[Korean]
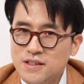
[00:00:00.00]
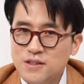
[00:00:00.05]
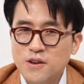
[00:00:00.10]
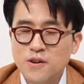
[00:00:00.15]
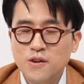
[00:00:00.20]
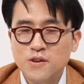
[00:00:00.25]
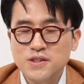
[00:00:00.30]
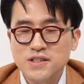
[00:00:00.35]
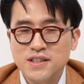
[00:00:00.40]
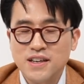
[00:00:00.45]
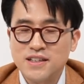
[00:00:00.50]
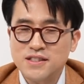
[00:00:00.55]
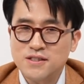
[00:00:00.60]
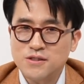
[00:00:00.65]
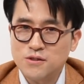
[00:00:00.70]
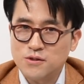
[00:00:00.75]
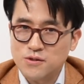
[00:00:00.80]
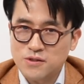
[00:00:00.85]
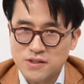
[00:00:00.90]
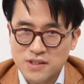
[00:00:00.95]

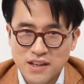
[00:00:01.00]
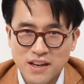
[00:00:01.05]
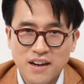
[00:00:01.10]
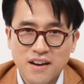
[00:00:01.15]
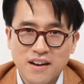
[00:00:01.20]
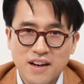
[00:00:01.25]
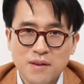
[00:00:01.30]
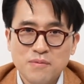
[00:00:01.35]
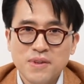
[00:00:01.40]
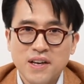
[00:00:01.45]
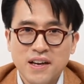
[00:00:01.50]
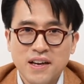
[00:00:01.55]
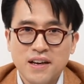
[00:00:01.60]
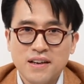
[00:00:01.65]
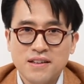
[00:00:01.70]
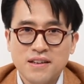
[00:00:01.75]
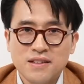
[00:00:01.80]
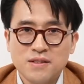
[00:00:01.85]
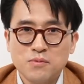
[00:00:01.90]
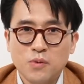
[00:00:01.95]
설거지까지도 네가
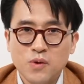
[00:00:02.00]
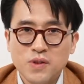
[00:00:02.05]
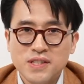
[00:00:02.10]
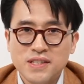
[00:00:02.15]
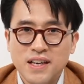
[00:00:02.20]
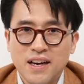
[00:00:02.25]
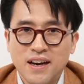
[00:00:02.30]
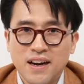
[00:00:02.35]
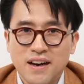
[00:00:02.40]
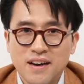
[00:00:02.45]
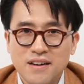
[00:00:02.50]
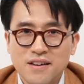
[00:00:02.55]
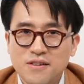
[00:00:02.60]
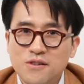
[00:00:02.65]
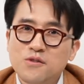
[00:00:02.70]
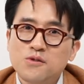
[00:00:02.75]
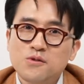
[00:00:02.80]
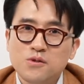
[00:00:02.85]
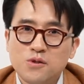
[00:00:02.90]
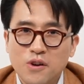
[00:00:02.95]
감당해야 되는 몫이야.
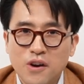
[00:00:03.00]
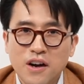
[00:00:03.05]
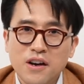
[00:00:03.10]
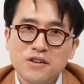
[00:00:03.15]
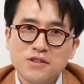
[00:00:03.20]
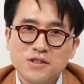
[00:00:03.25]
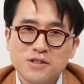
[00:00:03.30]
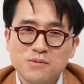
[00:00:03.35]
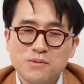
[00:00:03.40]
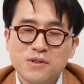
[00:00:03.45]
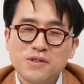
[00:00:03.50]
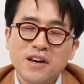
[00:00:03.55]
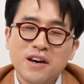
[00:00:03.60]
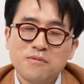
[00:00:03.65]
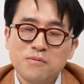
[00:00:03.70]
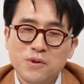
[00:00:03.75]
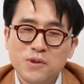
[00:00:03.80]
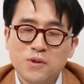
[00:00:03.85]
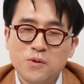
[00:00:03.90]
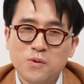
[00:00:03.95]
어, 네가 하기 싫으면
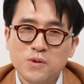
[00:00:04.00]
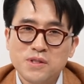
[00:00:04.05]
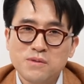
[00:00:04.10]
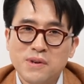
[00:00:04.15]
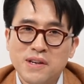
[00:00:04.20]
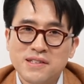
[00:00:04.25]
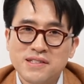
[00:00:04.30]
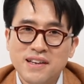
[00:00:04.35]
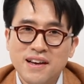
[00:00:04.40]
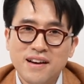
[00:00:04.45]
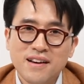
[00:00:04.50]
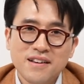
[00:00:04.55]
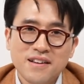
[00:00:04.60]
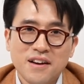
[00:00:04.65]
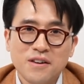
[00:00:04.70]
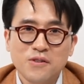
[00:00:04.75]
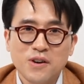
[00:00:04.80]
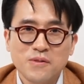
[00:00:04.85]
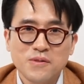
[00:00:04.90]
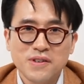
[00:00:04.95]
다음번에 오지
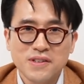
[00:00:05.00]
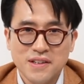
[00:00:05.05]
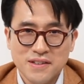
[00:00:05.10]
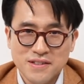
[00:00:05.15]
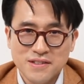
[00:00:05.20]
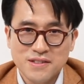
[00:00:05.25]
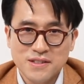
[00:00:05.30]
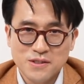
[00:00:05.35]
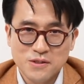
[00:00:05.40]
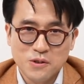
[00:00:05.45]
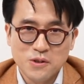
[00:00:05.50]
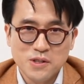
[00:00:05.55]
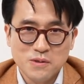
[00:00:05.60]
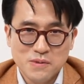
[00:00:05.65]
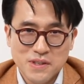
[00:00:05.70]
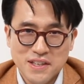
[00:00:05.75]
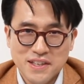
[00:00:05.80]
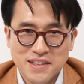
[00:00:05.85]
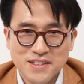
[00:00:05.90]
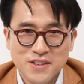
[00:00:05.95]
말자라고 하면 얘는 이제
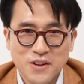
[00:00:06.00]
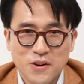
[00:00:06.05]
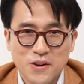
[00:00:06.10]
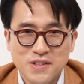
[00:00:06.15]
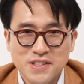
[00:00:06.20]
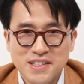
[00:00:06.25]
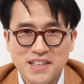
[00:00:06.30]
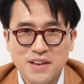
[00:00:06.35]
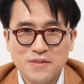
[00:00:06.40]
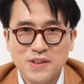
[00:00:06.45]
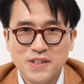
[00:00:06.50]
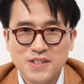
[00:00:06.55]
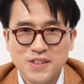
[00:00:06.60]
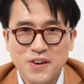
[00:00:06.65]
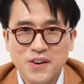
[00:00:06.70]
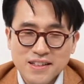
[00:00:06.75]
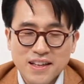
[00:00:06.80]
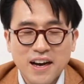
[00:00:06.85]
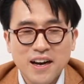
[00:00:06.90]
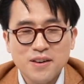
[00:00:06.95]
열심히 설거지를
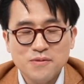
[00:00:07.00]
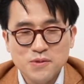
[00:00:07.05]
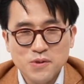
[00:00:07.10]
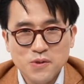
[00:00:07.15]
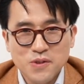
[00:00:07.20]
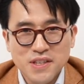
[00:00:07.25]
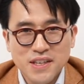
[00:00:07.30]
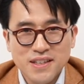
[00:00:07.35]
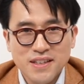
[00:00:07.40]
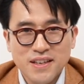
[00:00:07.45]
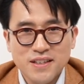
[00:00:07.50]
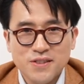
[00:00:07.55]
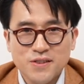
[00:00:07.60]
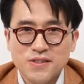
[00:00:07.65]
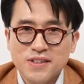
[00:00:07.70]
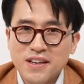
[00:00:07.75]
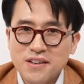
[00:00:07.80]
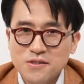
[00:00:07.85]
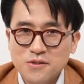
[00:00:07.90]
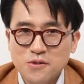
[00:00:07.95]
하면서 다음 요리에
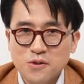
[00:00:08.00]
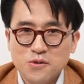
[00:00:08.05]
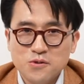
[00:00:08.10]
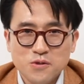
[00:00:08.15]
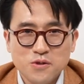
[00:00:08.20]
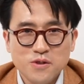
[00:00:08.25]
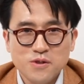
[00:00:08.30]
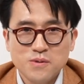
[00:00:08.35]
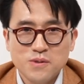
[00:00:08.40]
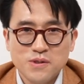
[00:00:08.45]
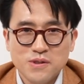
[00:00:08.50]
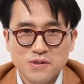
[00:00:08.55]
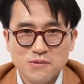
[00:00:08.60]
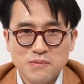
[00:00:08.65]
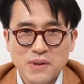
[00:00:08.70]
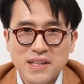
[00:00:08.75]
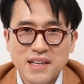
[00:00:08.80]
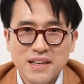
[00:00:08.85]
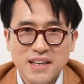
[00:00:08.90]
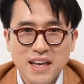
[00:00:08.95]
대해서는 야, 그거 너 유튜브
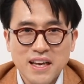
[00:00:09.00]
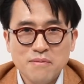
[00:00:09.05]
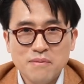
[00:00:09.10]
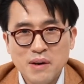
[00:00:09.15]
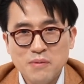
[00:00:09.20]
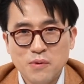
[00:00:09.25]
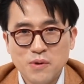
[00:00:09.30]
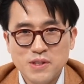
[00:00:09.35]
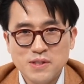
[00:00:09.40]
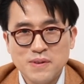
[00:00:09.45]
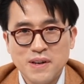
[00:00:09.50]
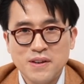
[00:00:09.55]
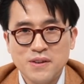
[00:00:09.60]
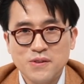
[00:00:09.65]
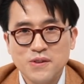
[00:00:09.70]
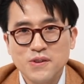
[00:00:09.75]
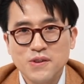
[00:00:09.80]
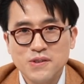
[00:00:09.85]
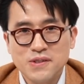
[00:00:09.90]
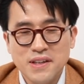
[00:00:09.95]
맨날 게임만 보지
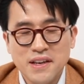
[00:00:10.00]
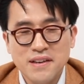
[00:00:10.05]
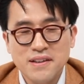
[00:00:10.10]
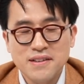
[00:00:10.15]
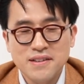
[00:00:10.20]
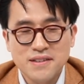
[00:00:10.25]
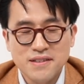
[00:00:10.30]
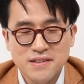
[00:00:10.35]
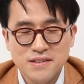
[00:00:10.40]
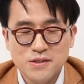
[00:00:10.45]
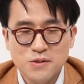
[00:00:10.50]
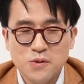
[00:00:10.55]
말고 내일